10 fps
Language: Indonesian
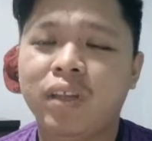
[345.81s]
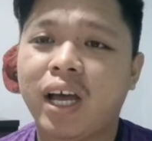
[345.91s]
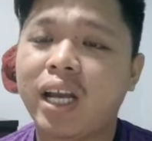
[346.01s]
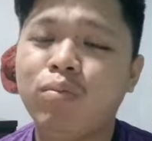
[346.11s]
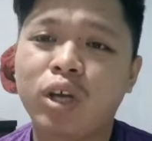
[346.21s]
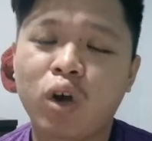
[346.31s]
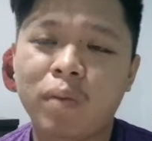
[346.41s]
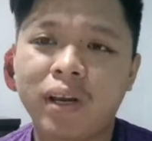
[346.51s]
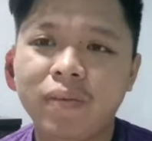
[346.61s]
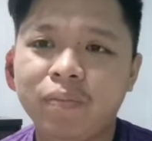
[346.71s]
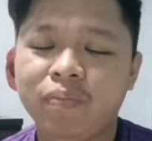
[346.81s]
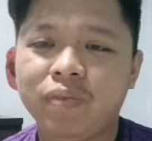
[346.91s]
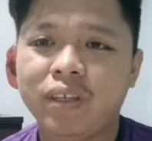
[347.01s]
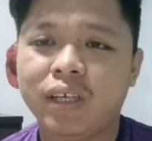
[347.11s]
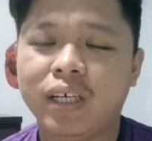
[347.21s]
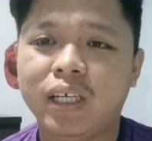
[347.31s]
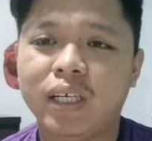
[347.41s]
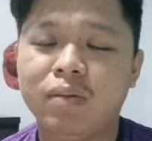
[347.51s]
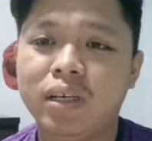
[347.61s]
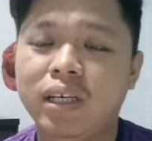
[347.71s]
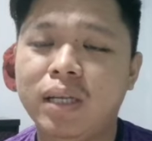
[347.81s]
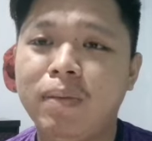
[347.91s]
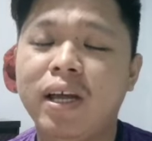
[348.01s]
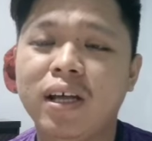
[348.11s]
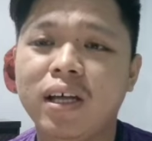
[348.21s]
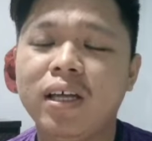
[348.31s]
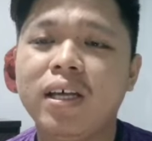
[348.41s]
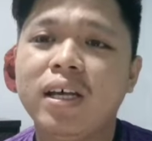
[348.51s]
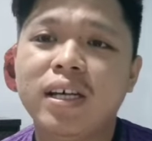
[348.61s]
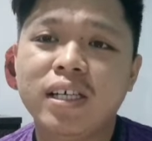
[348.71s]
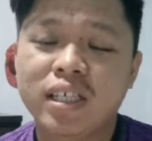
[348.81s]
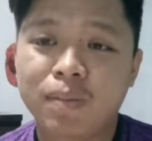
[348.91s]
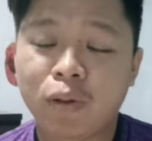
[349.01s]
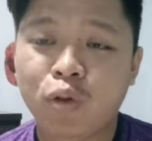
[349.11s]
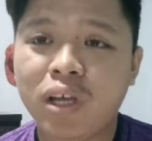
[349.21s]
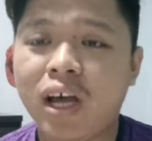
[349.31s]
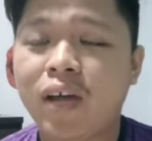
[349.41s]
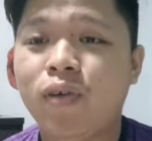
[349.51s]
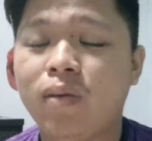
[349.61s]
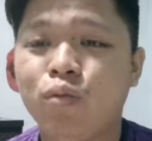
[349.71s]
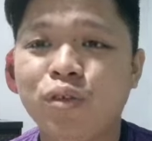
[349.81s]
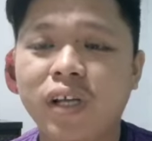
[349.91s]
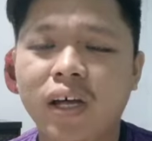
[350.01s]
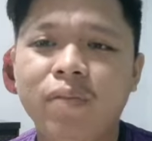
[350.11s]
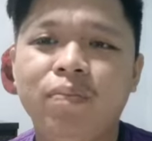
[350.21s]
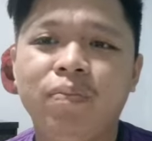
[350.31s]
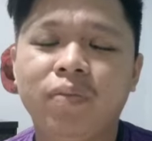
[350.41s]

Anda boleh komen, uh, di manakah sepatutnya Anwar Musa,